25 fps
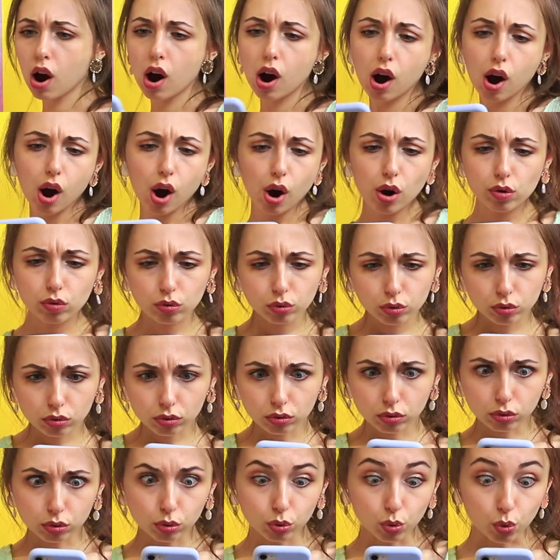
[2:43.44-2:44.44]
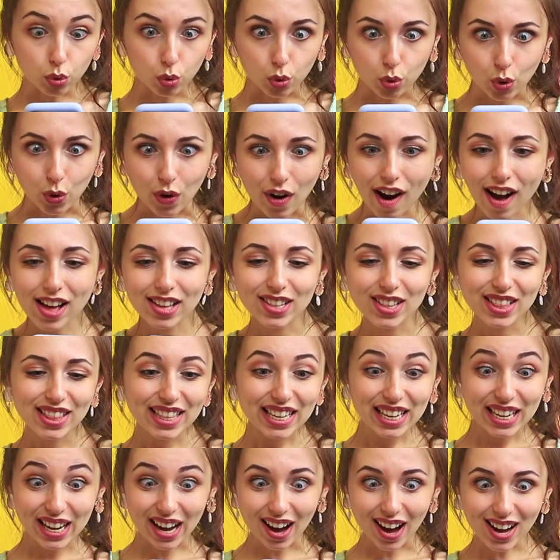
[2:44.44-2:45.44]
Hmm, tak, działa.
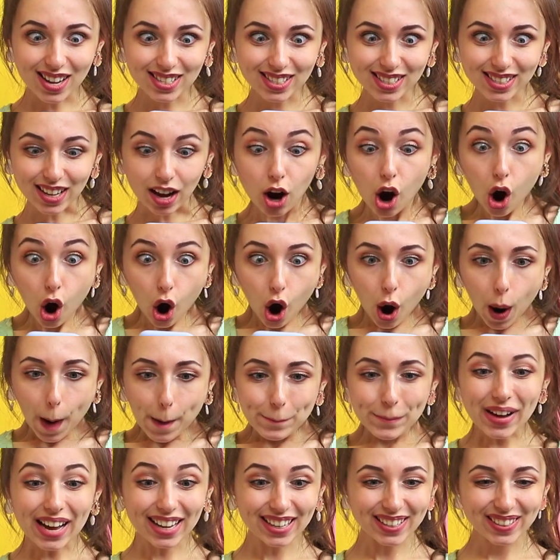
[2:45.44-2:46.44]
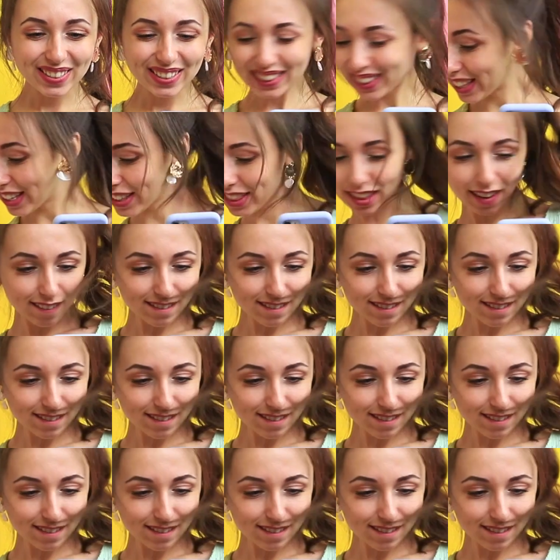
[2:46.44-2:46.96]
Dziękuję bardzo, tatusiu.